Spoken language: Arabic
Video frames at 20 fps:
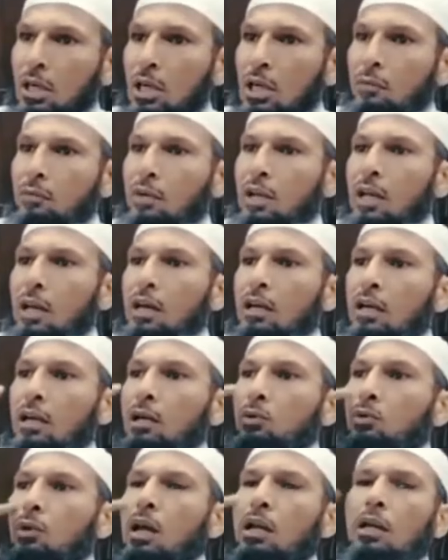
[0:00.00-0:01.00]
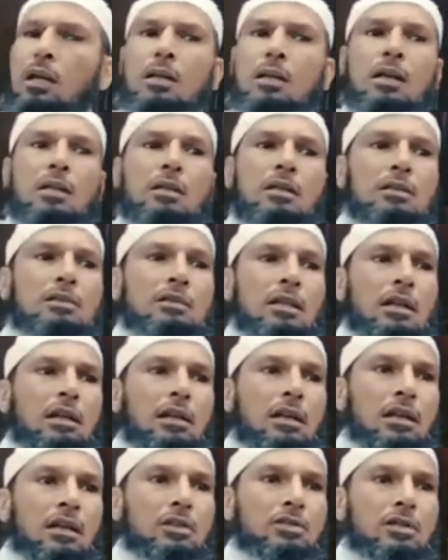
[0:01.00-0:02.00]
فالان قالوا هلا نظرت
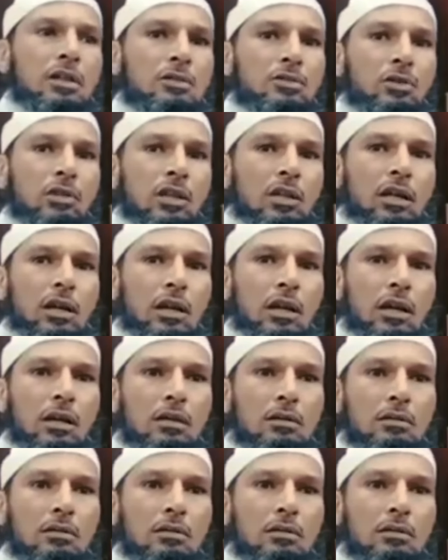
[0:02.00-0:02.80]
اليها ارجع انظر اليها